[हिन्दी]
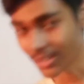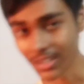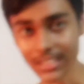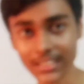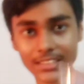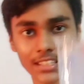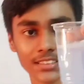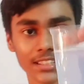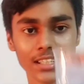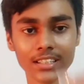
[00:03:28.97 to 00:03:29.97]
और इसके
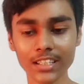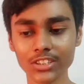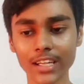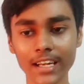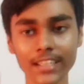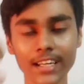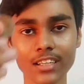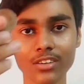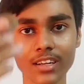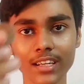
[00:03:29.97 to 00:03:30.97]
साथ ये जो एंटी
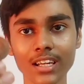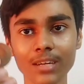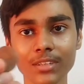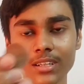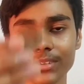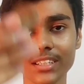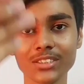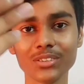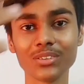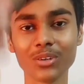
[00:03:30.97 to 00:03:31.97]
आयरन कॉइन है ना मतलब ये
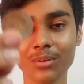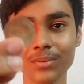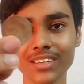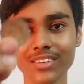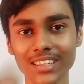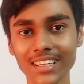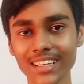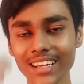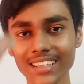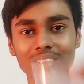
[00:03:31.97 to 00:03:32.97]
जो कॉपर कॉइन है
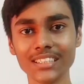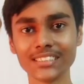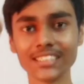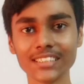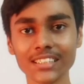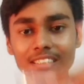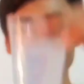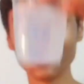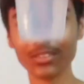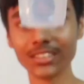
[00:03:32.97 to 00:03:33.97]
ना इसके साथ इसका